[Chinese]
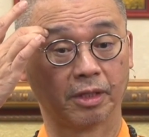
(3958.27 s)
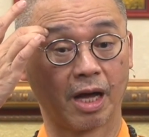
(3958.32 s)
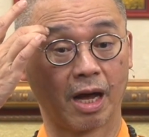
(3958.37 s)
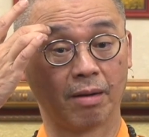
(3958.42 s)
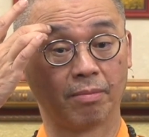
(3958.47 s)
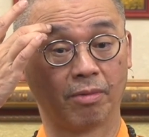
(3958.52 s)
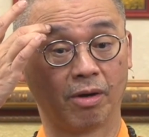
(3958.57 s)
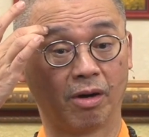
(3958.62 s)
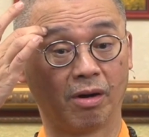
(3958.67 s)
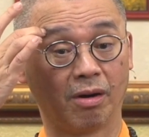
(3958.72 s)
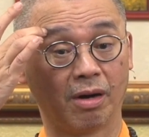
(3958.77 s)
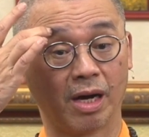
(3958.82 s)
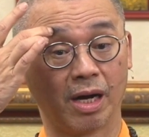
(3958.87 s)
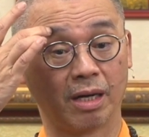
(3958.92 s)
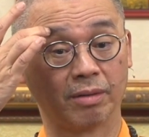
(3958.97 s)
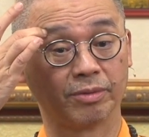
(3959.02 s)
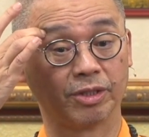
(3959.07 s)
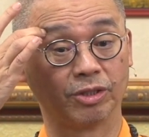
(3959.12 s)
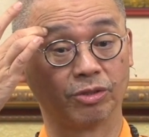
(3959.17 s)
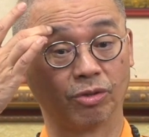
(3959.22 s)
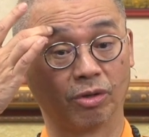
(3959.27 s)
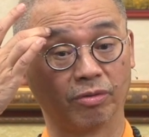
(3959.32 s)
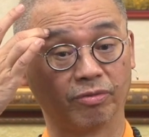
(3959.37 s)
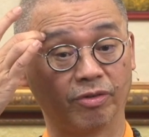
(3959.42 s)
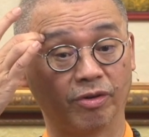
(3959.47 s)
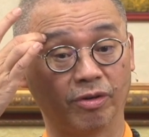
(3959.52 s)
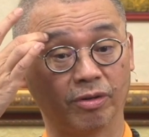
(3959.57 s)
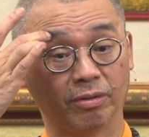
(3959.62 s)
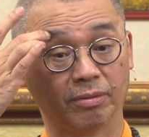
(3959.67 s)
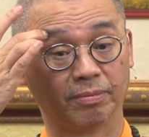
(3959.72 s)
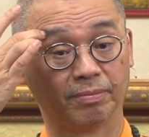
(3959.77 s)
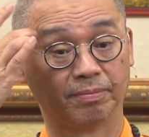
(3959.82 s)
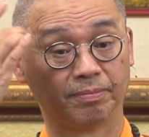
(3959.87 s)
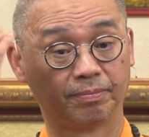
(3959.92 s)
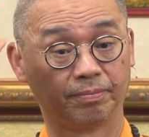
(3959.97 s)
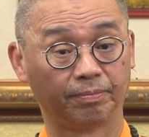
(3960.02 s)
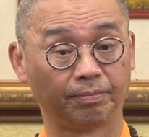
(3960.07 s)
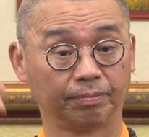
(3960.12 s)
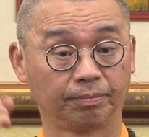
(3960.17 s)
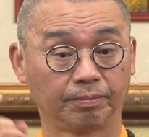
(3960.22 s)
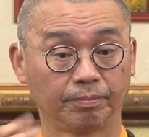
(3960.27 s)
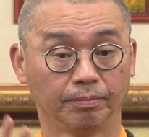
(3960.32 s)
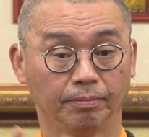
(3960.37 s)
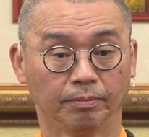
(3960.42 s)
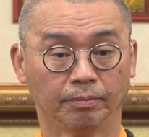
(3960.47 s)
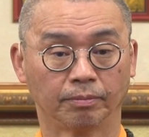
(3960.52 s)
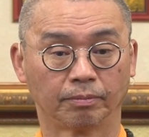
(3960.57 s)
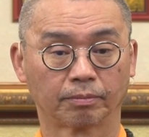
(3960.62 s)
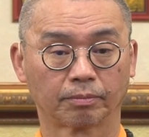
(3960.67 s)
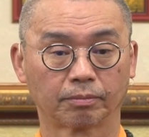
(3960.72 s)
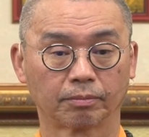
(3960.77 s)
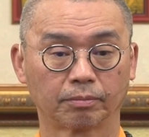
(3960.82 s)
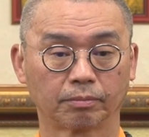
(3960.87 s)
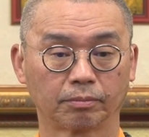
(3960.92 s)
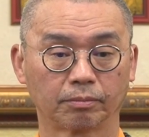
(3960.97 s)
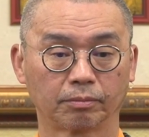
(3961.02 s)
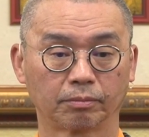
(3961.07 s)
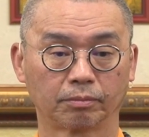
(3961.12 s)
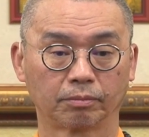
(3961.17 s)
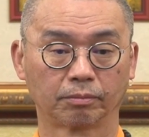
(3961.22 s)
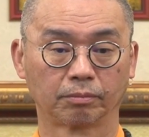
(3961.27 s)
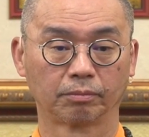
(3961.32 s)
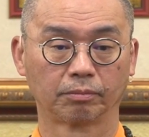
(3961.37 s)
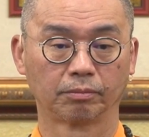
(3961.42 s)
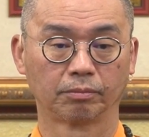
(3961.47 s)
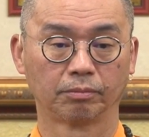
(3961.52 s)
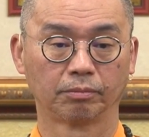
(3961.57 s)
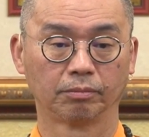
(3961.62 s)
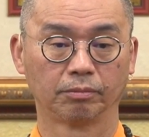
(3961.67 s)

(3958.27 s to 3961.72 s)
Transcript: 南无阿弥陀佛，南无阿弥陀佛，